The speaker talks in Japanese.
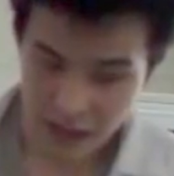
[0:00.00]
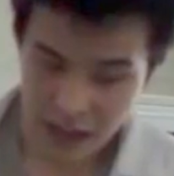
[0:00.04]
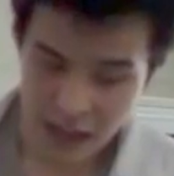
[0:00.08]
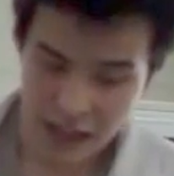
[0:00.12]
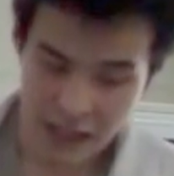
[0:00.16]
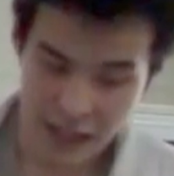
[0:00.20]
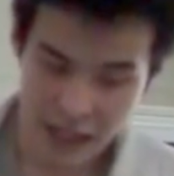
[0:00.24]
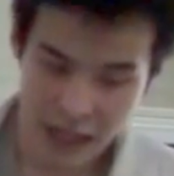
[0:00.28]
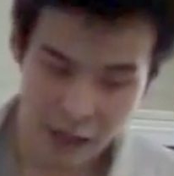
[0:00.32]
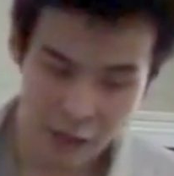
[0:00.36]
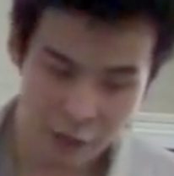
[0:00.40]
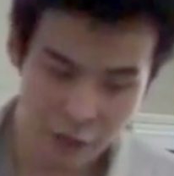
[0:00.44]

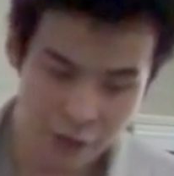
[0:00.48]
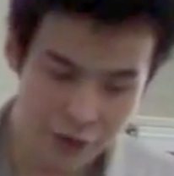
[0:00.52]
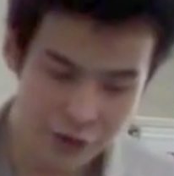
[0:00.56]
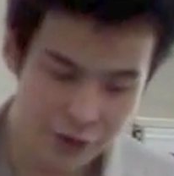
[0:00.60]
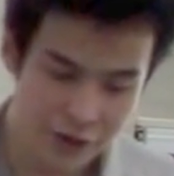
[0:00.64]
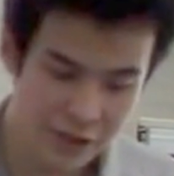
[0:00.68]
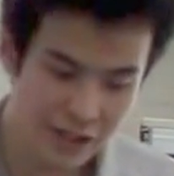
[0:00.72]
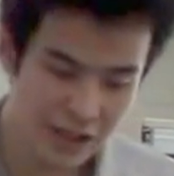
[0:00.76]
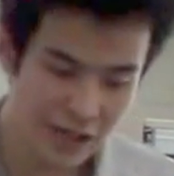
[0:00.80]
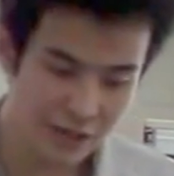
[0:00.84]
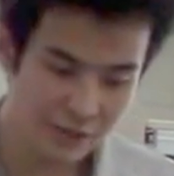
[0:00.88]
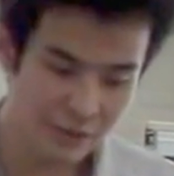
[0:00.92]
えー、単語
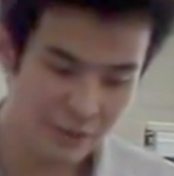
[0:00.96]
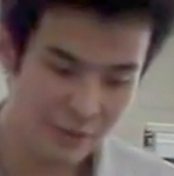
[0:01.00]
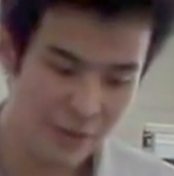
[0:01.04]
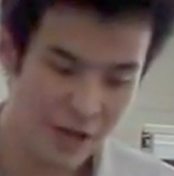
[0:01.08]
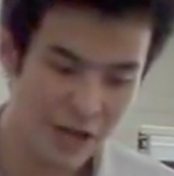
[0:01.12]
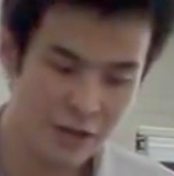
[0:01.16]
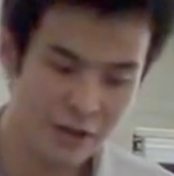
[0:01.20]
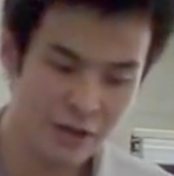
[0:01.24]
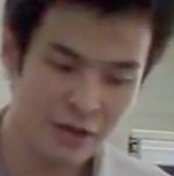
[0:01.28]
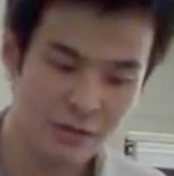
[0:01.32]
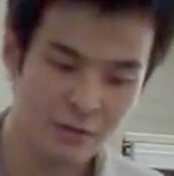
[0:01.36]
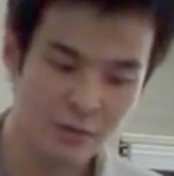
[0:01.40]
ユニグラム、
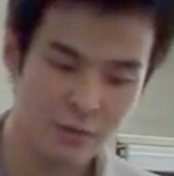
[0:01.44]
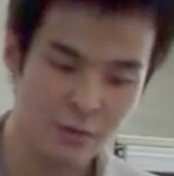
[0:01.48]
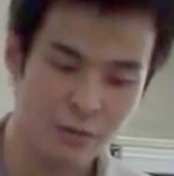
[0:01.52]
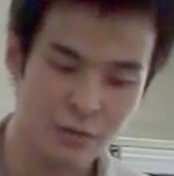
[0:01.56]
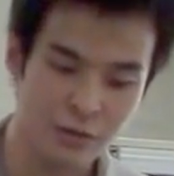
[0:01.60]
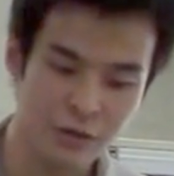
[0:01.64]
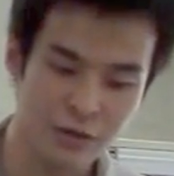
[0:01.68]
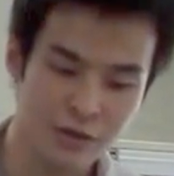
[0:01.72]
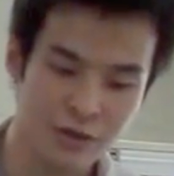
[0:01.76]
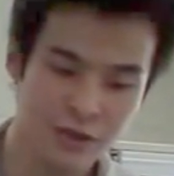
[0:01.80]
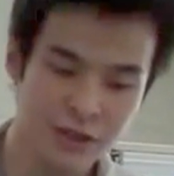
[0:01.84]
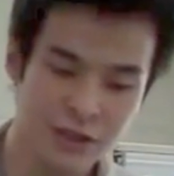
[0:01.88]
バイグラム、
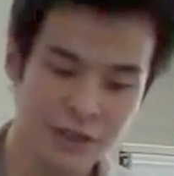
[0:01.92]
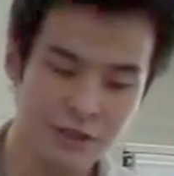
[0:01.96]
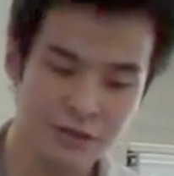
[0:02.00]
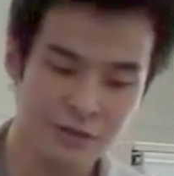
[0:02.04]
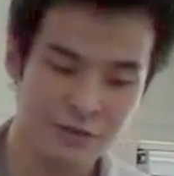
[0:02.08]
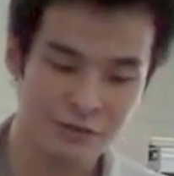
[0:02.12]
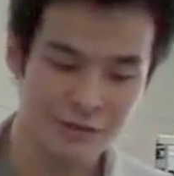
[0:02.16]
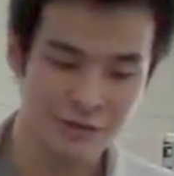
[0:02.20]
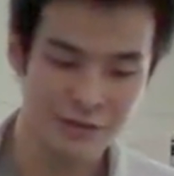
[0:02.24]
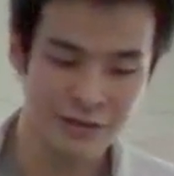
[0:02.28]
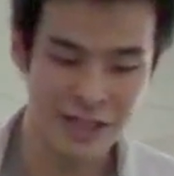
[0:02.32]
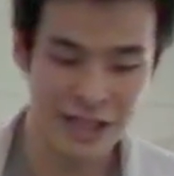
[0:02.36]
元
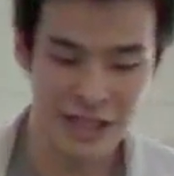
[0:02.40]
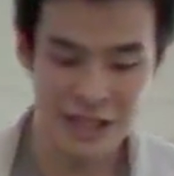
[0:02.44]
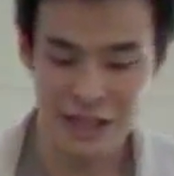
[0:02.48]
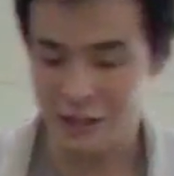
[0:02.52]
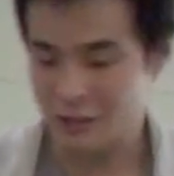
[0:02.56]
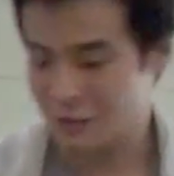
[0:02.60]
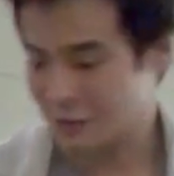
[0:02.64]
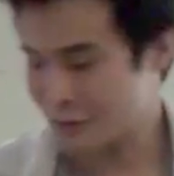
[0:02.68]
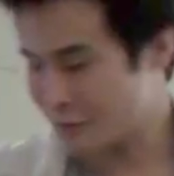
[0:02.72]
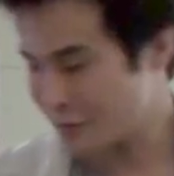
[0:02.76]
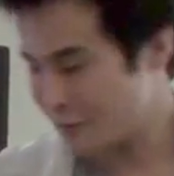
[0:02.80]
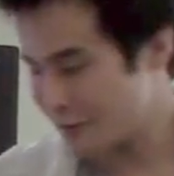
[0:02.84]
ツイートの
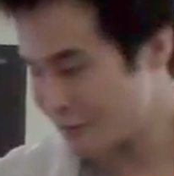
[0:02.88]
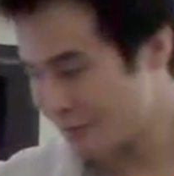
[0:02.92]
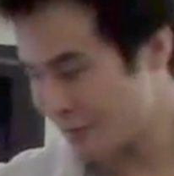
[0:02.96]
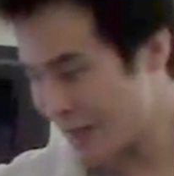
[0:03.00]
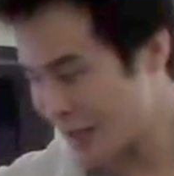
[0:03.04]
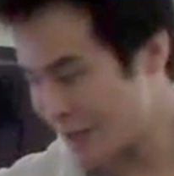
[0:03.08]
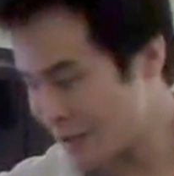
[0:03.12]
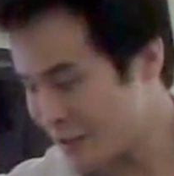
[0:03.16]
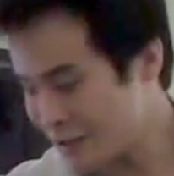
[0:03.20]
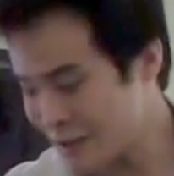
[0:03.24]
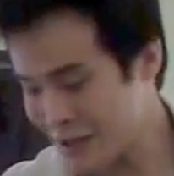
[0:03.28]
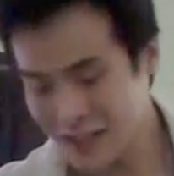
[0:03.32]
コサイン度、
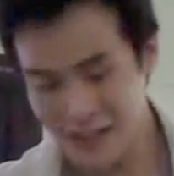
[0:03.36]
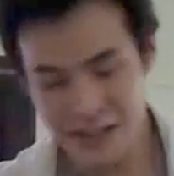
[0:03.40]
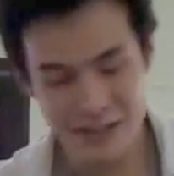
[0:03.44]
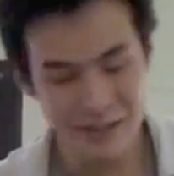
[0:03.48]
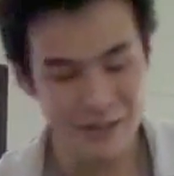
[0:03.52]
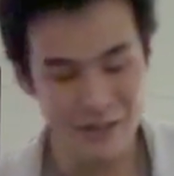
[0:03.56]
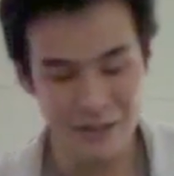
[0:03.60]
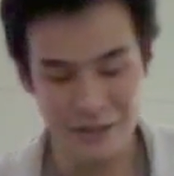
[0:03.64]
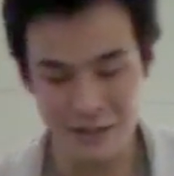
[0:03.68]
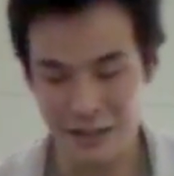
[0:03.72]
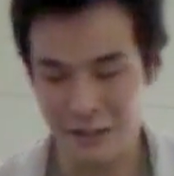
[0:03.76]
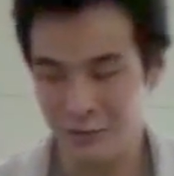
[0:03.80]
まあ、
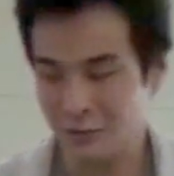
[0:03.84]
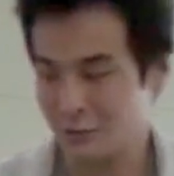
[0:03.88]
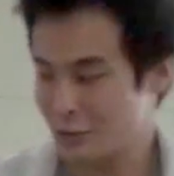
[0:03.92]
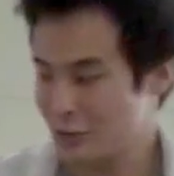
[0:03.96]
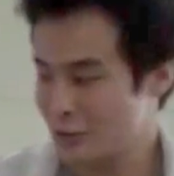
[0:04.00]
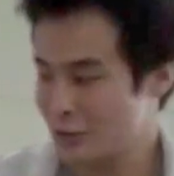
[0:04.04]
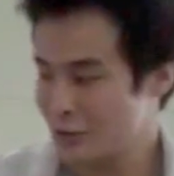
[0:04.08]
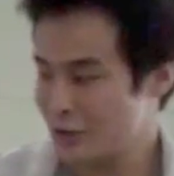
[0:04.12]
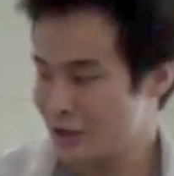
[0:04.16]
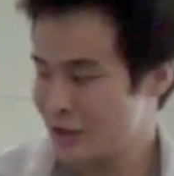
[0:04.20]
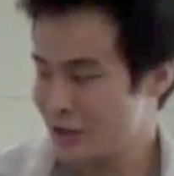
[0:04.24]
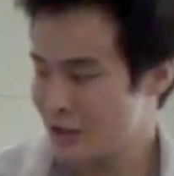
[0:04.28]
URL 数など
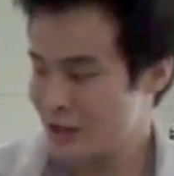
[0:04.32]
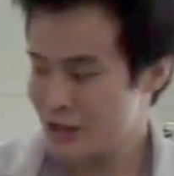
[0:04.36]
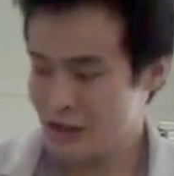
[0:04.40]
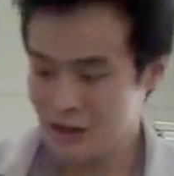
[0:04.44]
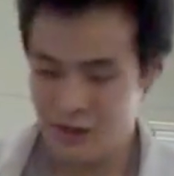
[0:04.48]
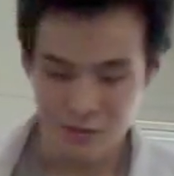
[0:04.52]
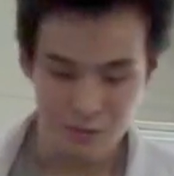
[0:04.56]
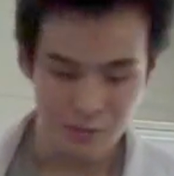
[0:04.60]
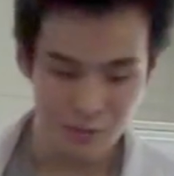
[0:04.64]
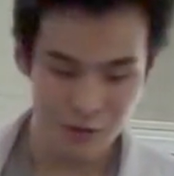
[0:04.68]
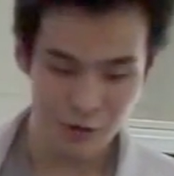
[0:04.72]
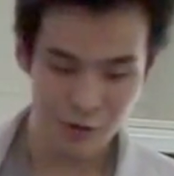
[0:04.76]
の
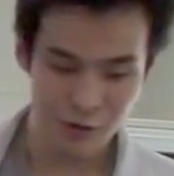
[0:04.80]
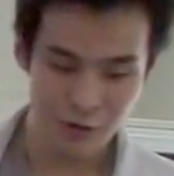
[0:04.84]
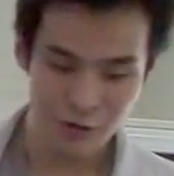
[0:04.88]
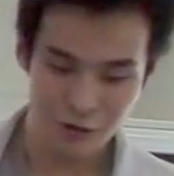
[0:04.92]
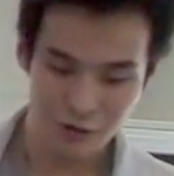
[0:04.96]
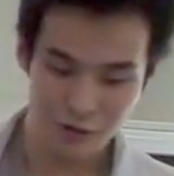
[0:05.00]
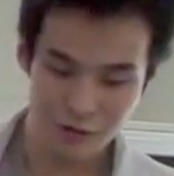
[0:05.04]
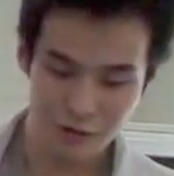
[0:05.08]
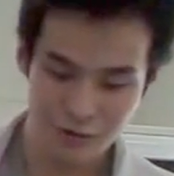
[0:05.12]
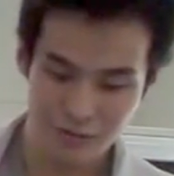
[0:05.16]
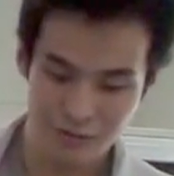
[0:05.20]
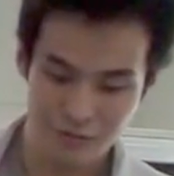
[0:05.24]
も
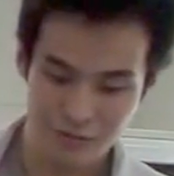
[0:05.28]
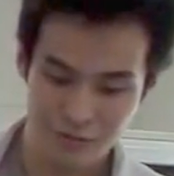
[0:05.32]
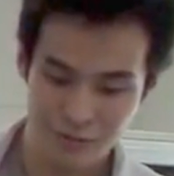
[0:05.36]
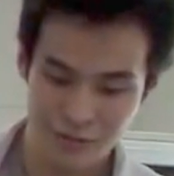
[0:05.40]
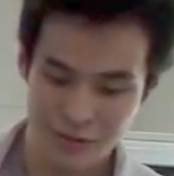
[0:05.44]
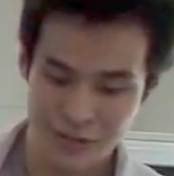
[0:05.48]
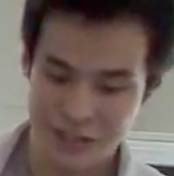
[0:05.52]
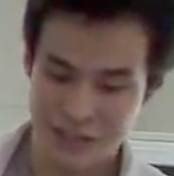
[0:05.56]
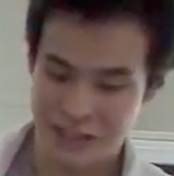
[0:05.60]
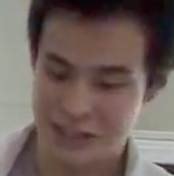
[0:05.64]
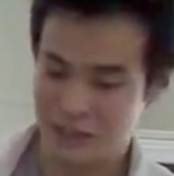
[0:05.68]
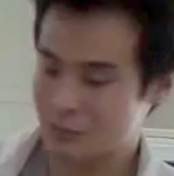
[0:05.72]
のを
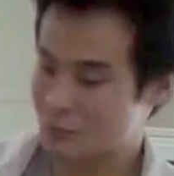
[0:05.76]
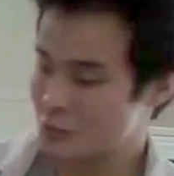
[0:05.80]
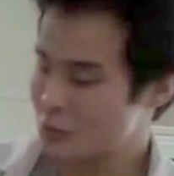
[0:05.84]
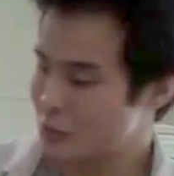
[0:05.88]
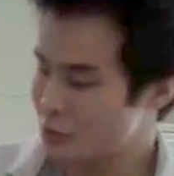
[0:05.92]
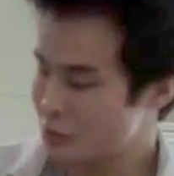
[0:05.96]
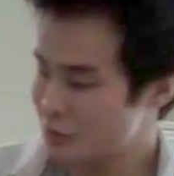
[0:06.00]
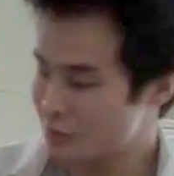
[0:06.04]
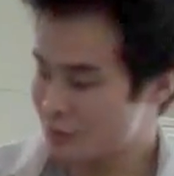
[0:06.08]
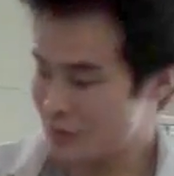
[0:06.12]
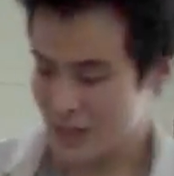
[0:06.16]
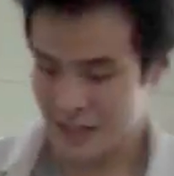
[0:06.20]
用いたも
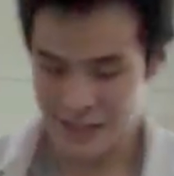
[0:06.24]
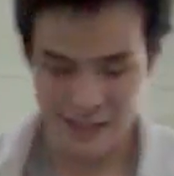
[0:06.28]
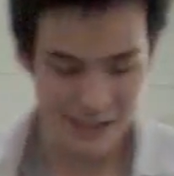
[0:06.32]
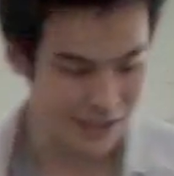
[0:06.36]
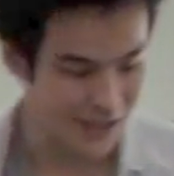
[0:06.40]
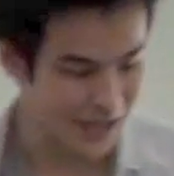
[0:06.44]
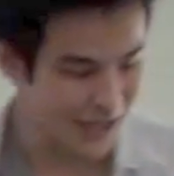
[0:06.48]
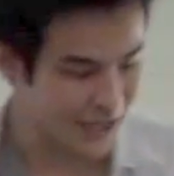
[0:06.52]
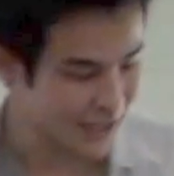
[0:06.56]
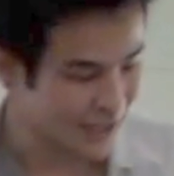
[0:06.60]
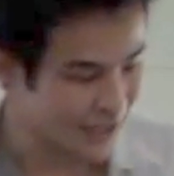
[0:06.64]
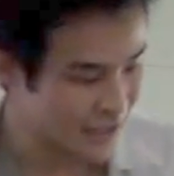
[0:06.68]
のを
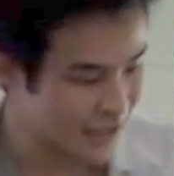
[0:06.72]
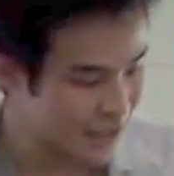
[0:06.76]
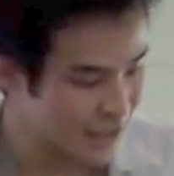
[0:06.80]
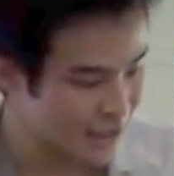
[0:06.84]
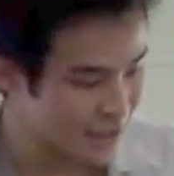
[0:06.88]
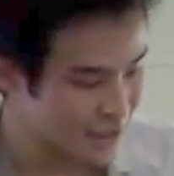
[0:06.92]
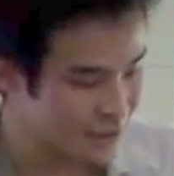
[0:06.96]
ベースライン、